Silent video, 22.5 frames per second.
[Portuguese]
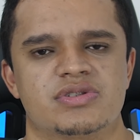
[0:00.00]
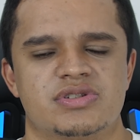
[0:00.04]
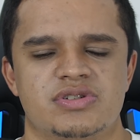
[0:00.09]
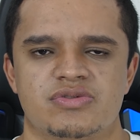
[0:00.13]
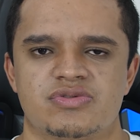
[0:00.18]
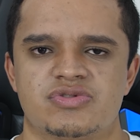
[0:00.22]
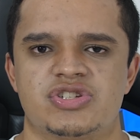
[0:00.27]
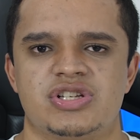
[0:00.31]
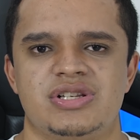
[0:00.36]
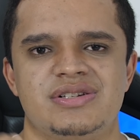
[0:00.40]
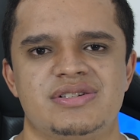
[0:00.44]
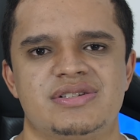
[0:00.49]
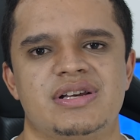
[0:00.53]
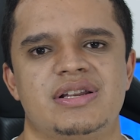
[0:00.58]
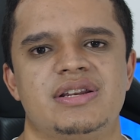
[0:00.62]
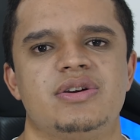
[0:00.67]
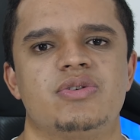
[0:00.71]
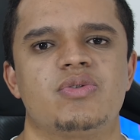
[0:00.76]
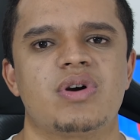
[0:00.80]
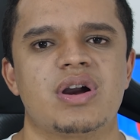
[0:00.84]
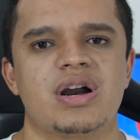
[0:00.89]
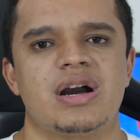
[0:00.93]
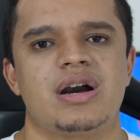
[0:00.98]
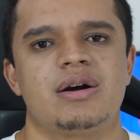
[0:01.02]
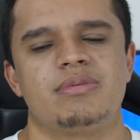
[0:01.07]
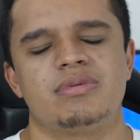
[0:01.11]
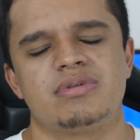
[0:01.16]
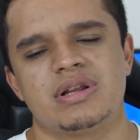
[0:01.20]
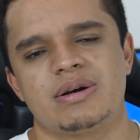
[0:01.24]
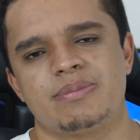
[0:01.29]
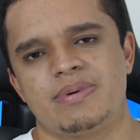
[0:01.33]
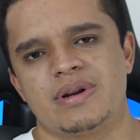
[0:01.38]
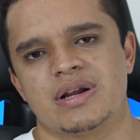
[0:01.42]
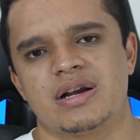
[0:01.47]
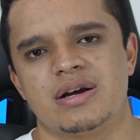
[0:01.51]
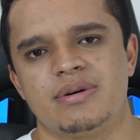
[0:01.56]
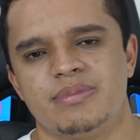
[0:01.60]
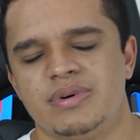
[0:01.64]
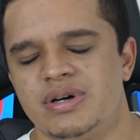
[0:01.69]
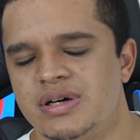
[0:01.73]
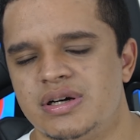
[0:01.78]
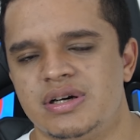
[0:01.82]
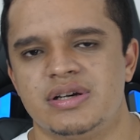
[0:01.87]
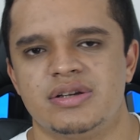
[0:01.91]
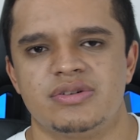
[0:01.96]
que você utilizaria o cabo na
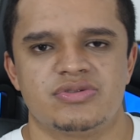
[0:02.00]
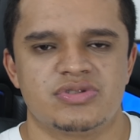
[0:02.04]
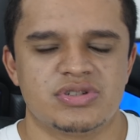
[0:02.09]
placa-mãe,